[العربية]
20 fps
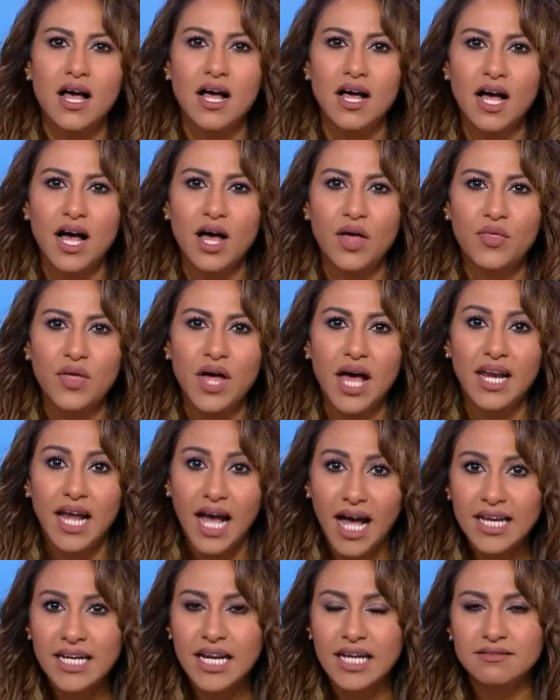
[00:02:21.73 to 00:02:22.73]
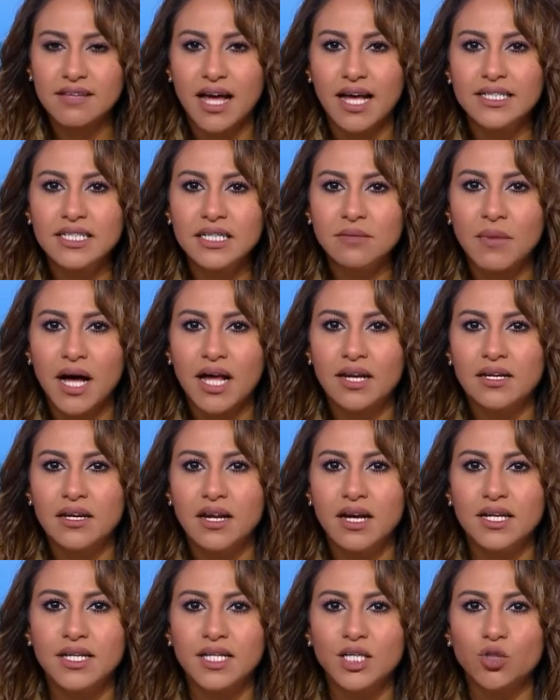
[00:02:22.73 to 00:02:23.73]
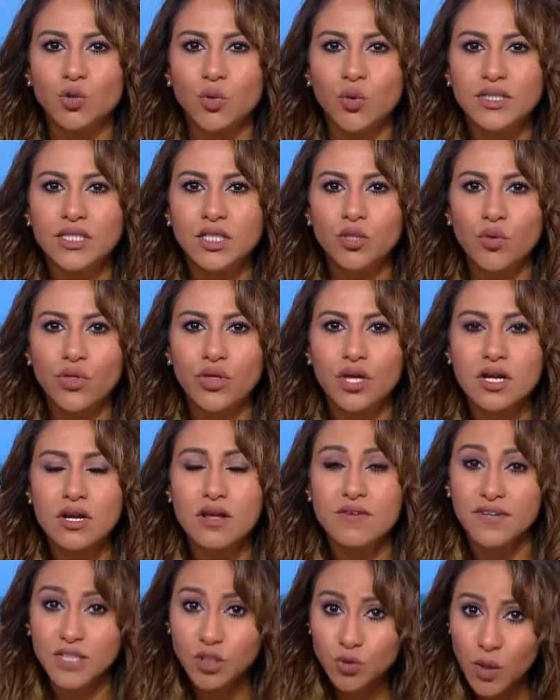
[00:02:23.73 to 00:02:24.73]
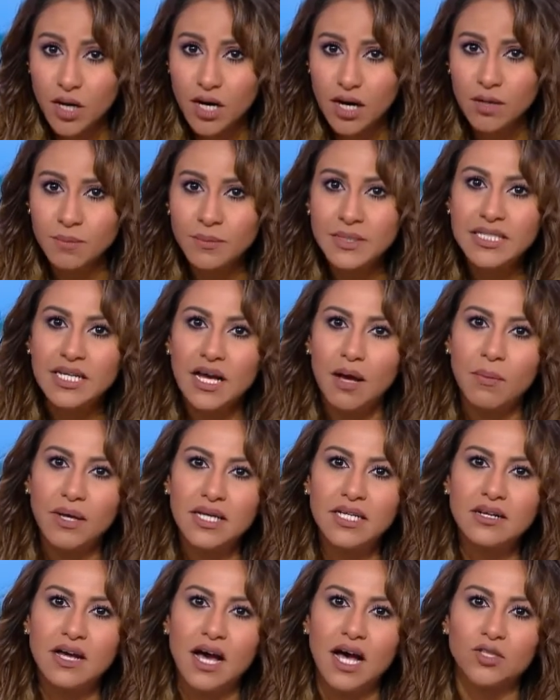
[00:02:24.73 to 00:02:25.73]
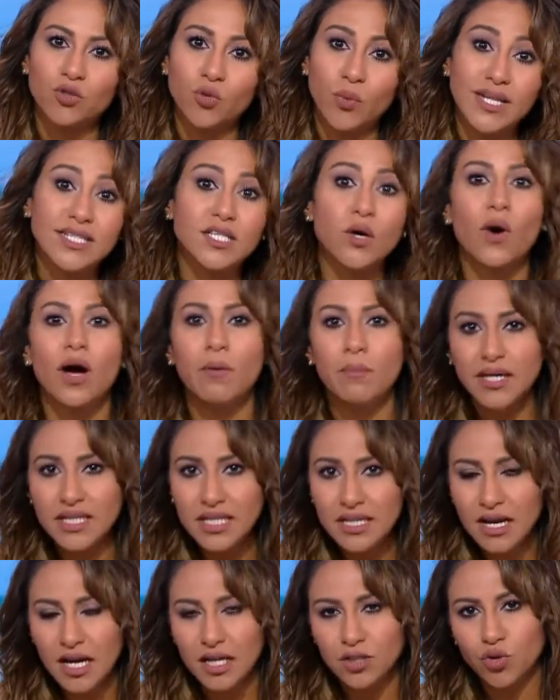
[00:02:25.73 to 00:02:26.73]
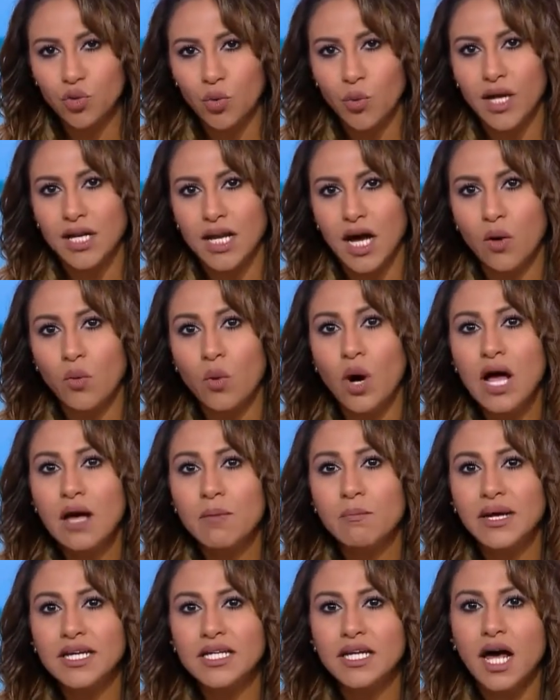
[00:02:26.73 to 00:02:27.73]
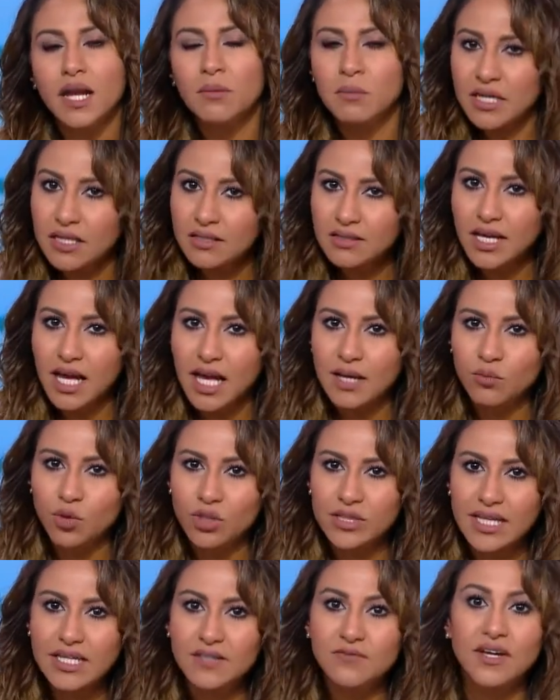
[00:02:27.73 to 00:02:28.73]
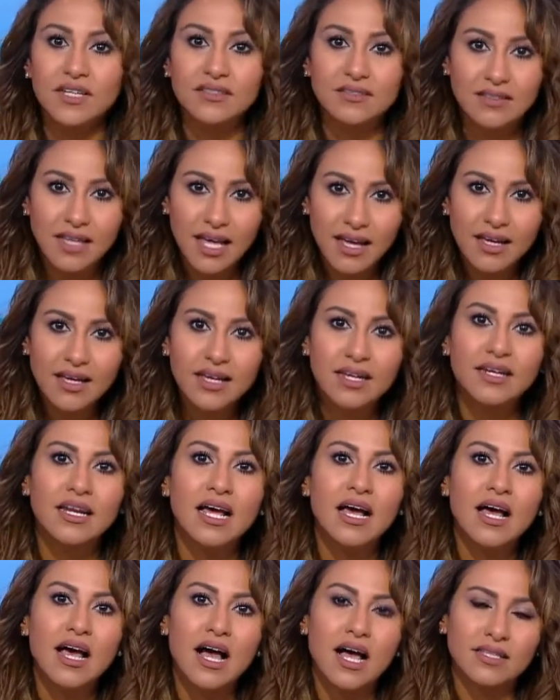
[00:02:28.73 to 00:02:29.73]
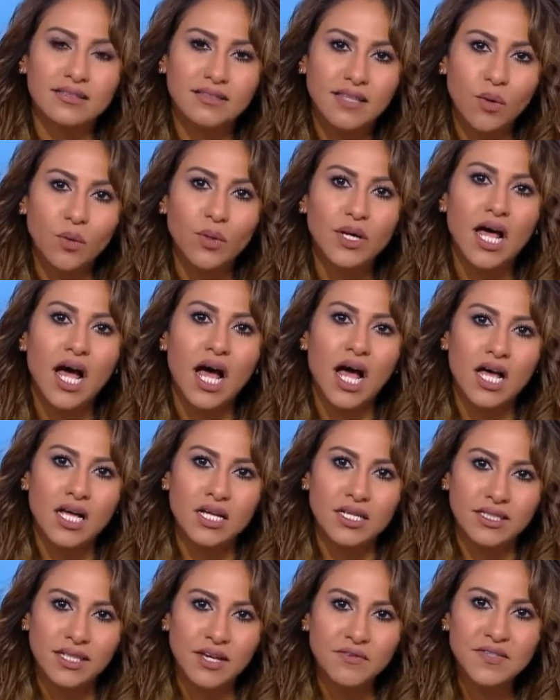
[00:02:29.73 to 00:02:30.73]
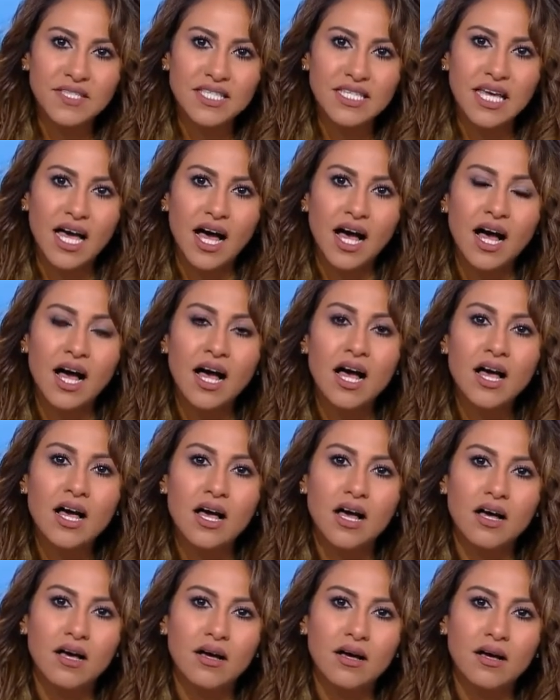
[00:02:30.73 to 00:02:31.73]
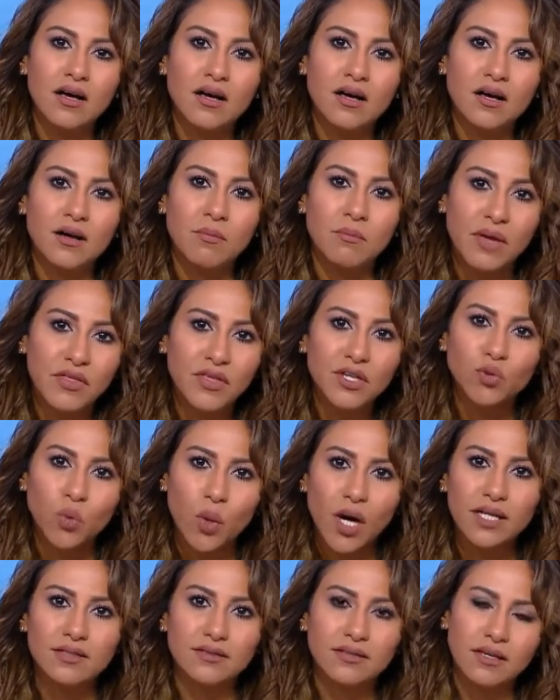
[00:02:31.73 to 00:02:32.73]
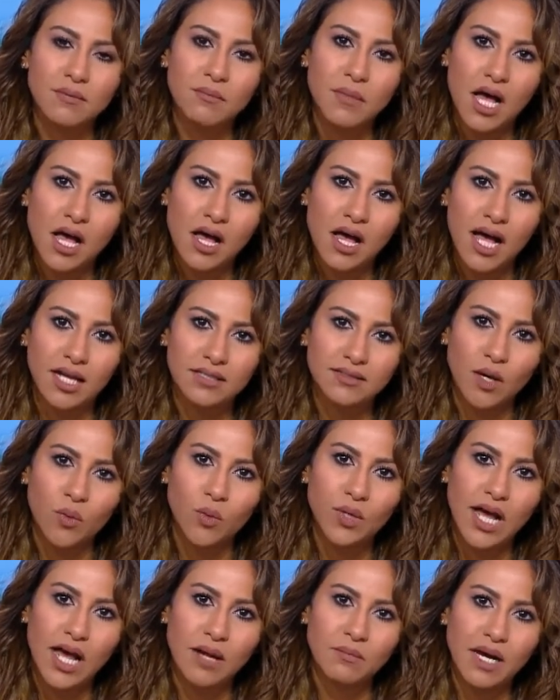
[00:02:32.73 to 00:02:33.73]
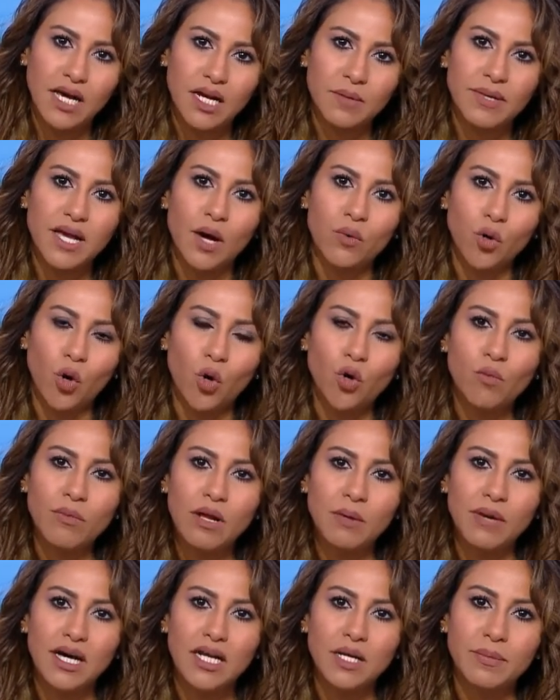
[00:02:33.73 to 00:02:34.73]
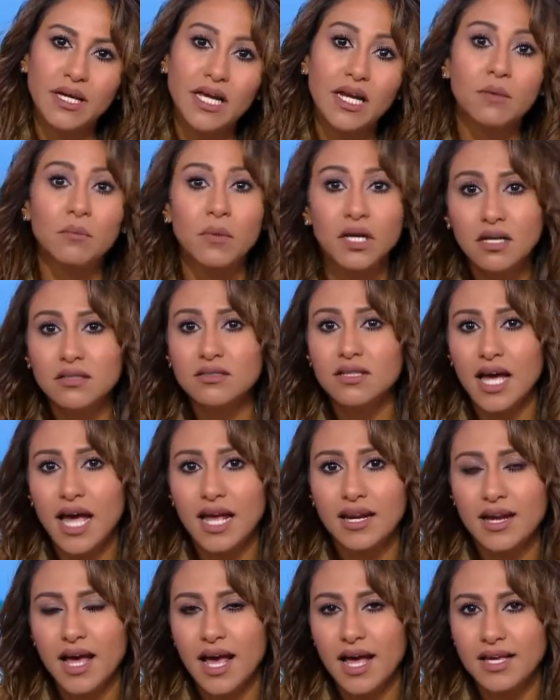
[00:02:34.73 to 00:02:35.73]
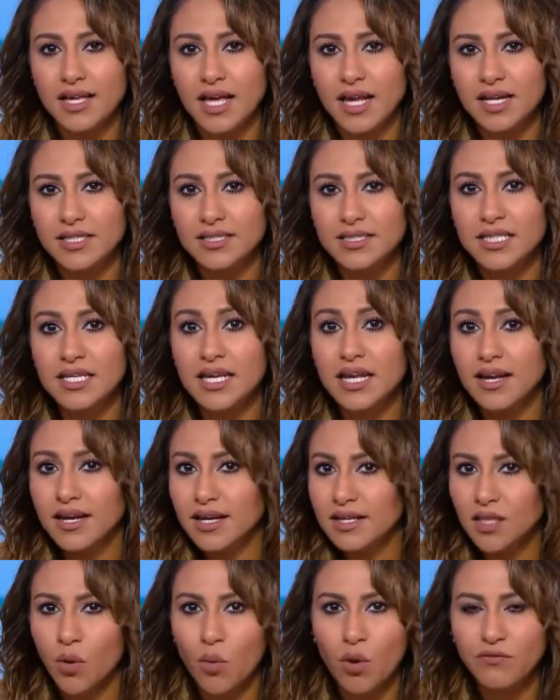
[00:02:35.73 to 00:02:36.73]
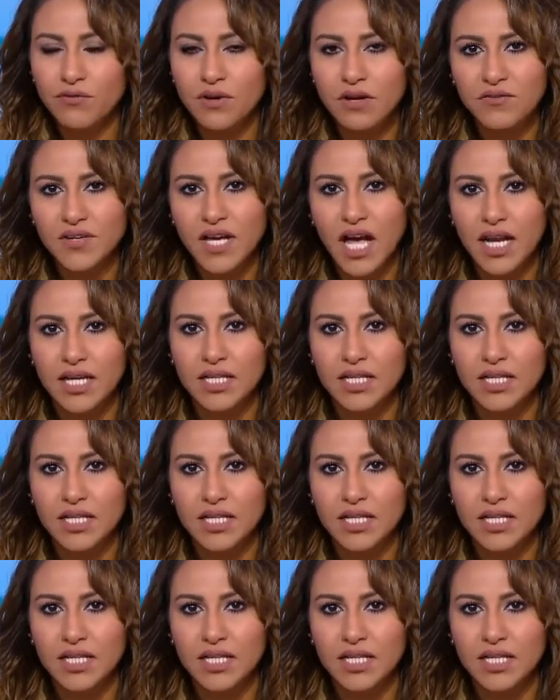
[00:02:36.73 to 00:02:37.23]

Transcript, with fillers: هذا الحل التعليم الإلكتروني يظهر فجوة رقمية بين الدول سواء بين الدول أو بين المناطق المختلفة داخل الدولة نفسها آه، ماذا تقدم آه، الدولة المغربية أو الحكومة المغربية للمناطق النائية التي لا يتوفر فيها